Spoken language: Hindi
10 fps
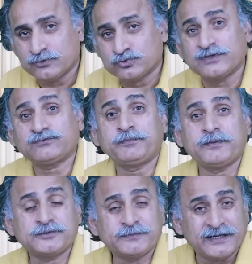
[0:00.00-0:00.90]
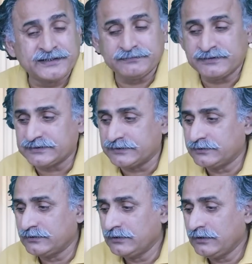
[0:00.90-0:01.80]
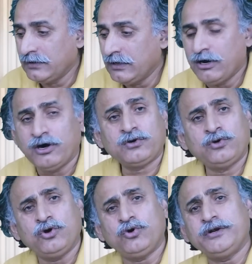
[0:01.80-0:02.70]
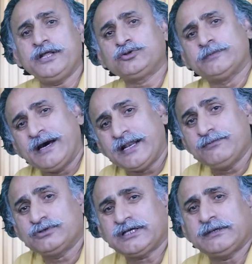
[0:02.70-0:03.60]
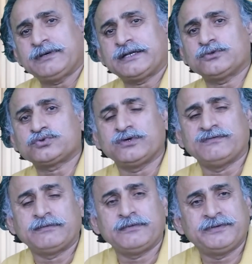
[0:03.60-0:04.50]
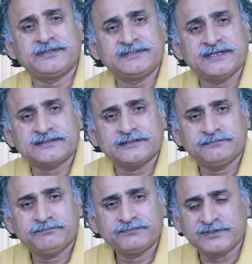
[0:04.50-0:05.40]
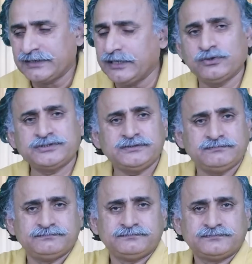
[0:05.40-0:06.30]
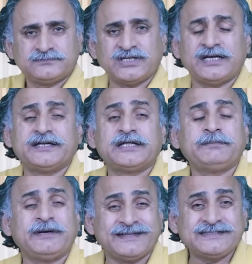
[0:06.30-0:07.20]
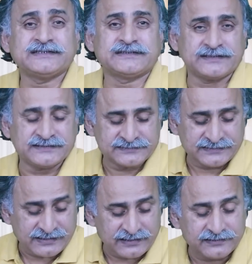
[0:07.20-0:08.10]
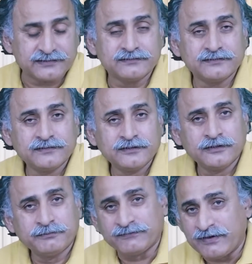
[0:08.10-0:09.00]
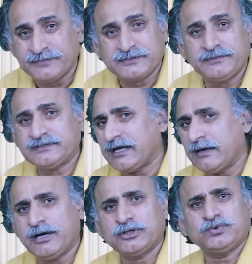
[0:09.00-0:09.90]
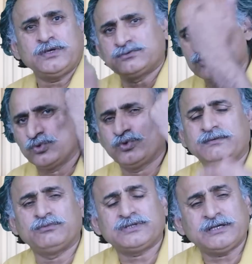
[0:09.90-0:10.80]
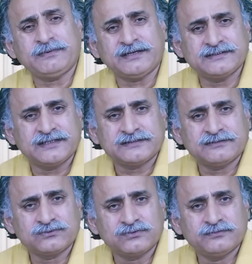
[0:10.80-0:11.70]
उस वक्त वो पीपल्स पार्टी में थे और लोगों ने दोबारा मुंतखब करके उसको ऐवान में भेज दिया था कि ये लो जी जाली डिग्री पर डी कर दिया था नायल नहीं फिर वहाँ पर ज़मीन इंतबात हुए लोगों ने मुंतखब कर दिया था